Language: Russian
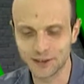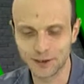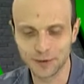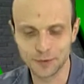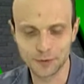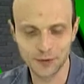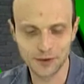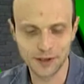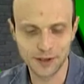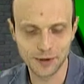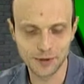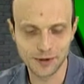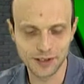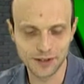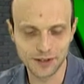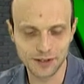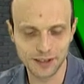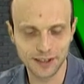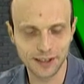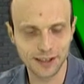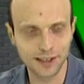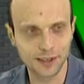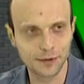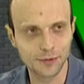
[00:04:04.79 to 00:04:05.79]
допустим,
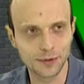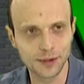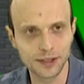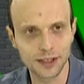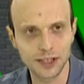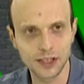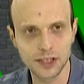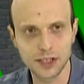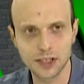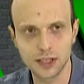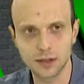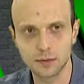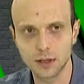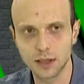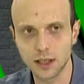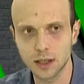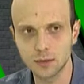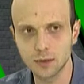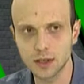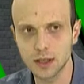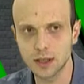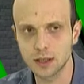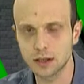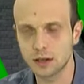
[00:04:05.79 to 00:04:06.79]
совета, либо те же самые
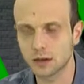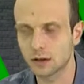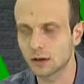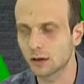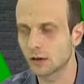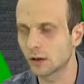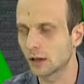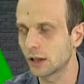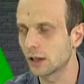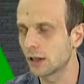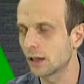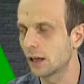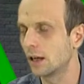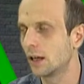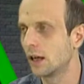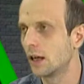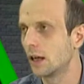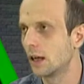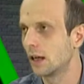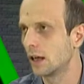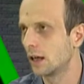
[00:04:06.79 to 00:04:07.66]
комиссии, которые я